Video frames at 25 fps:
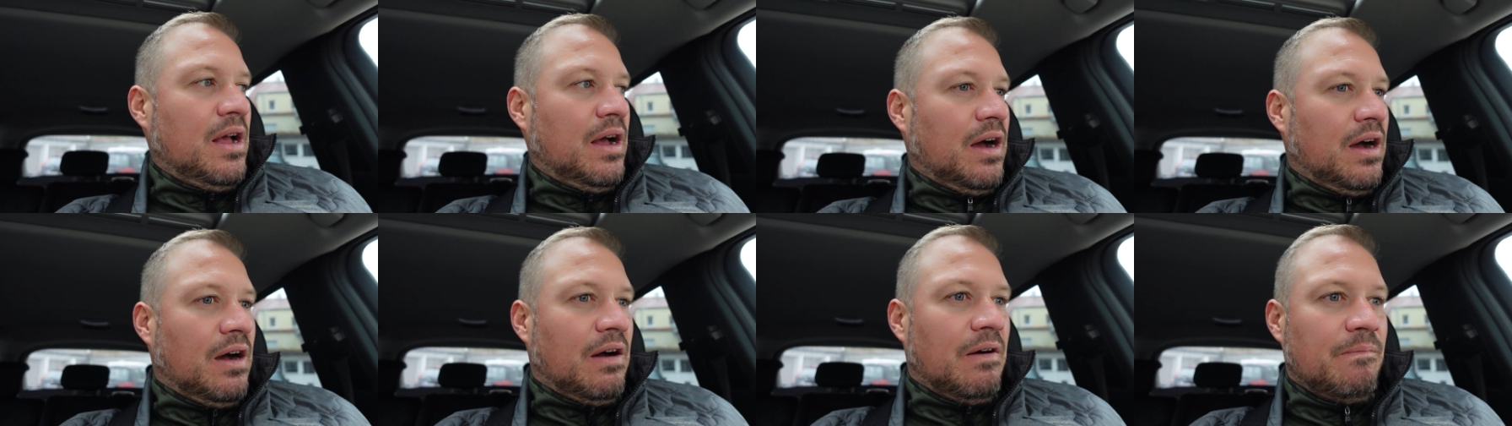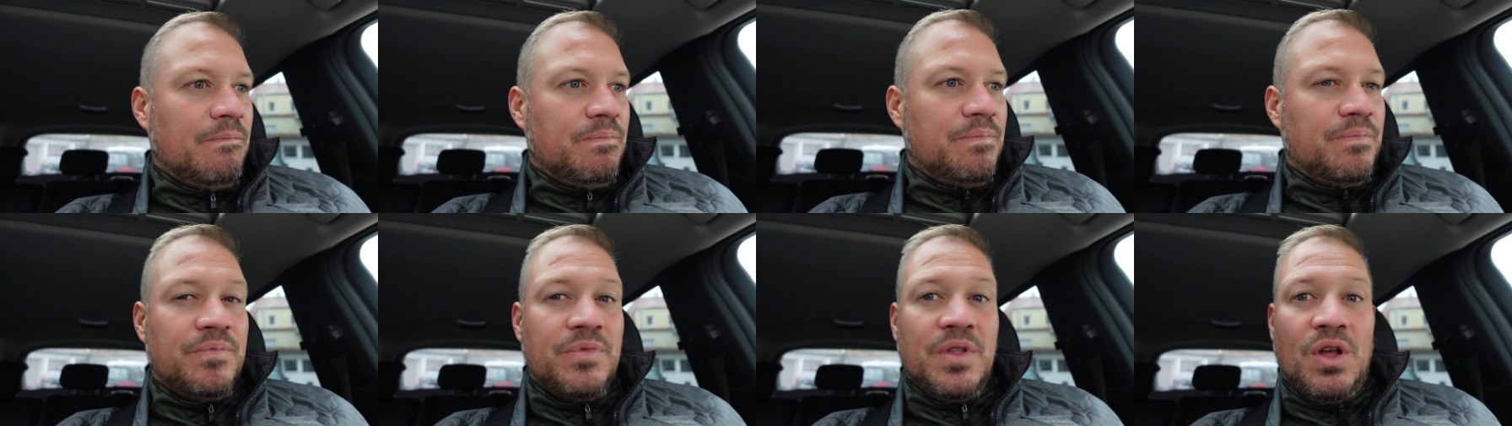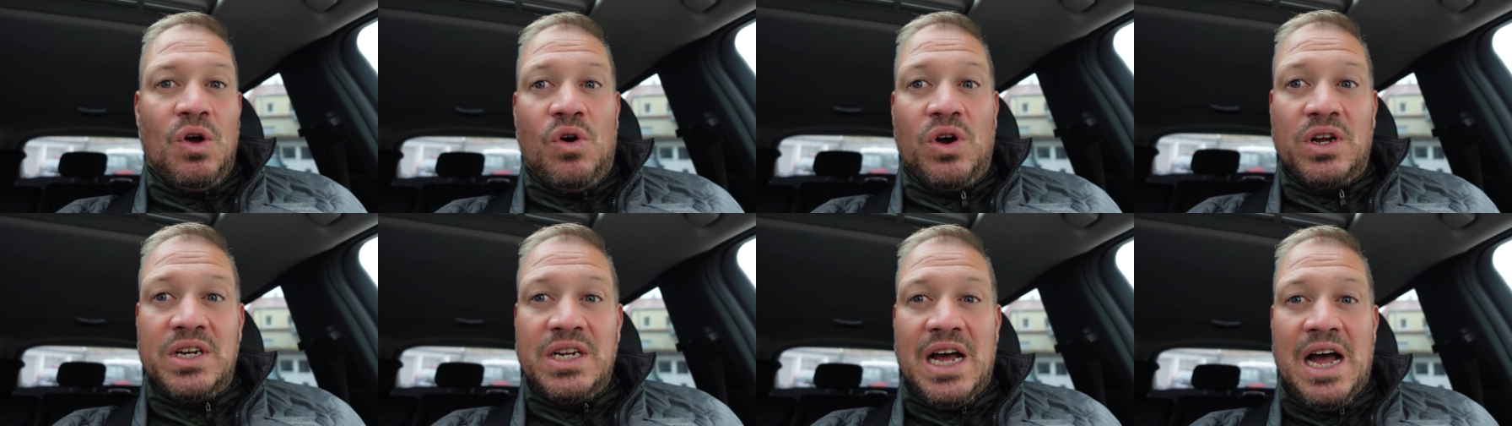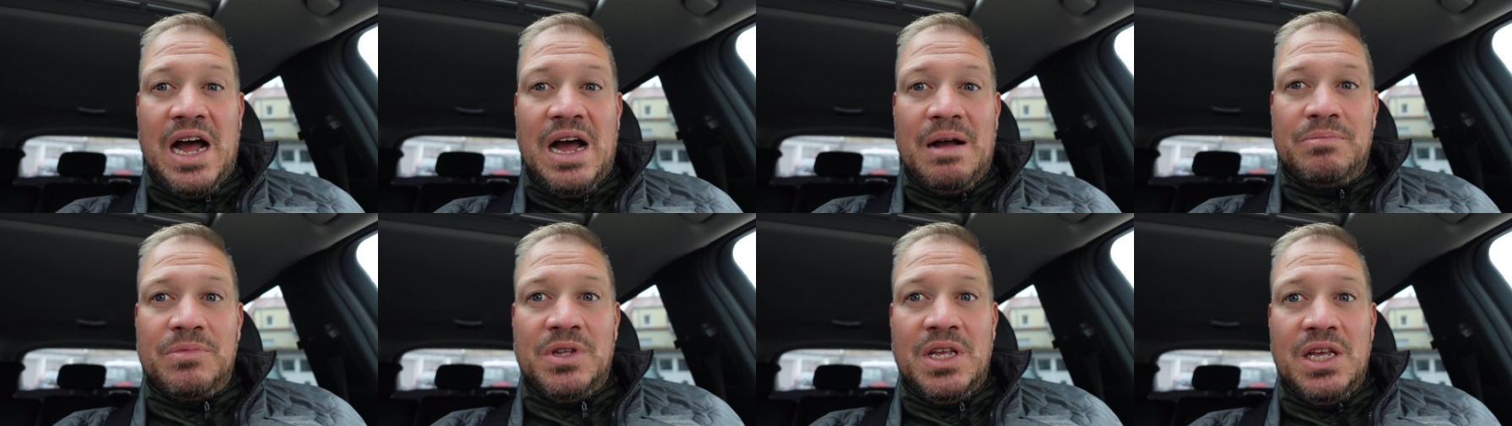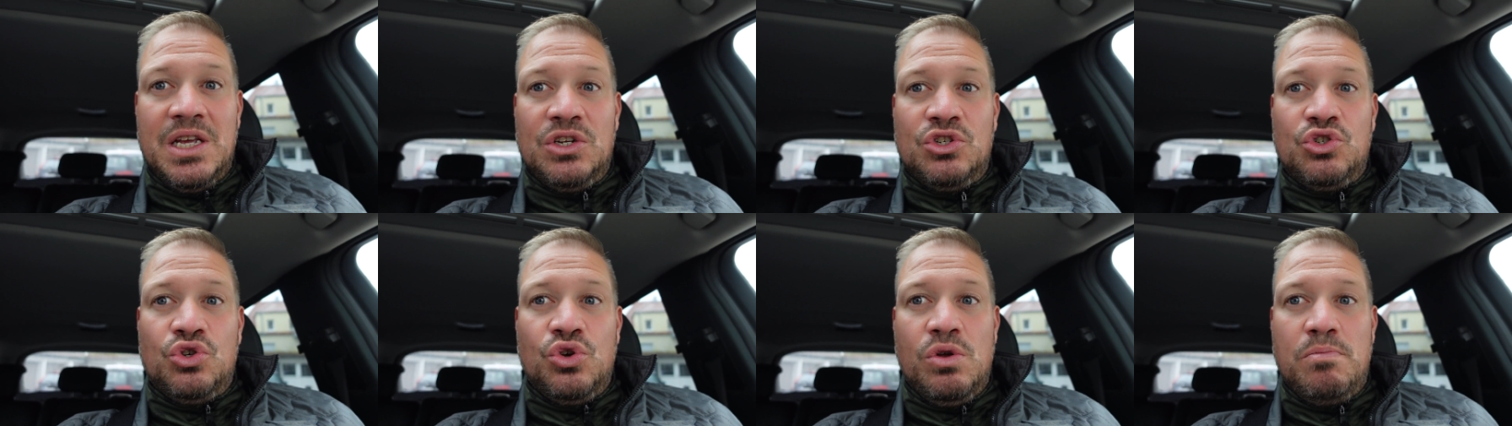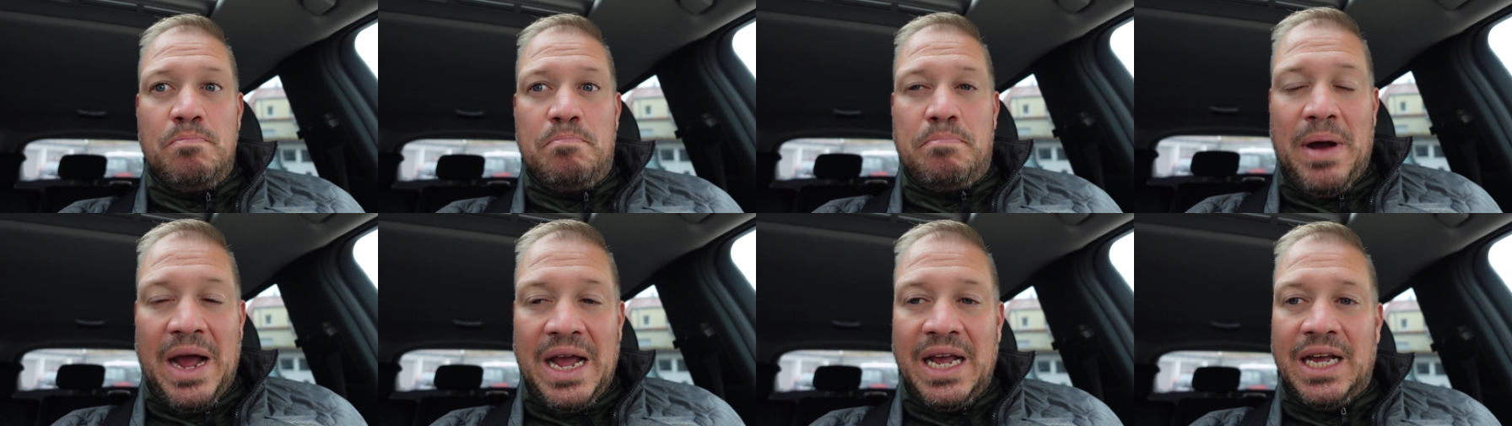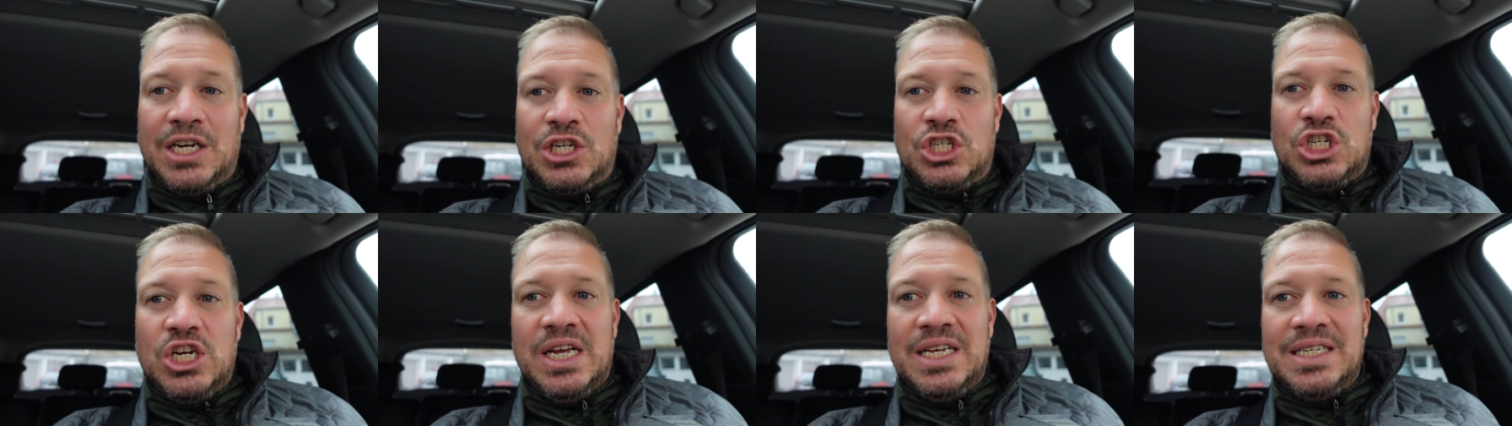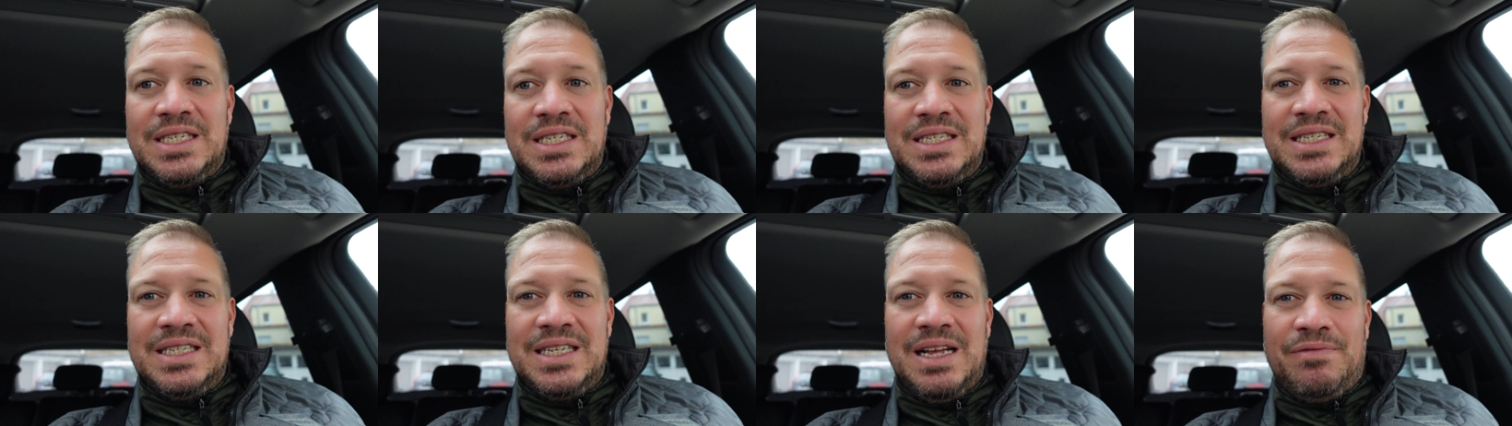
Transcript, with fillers: Ähm, heute Abend gehe ich schön bayerisch essen.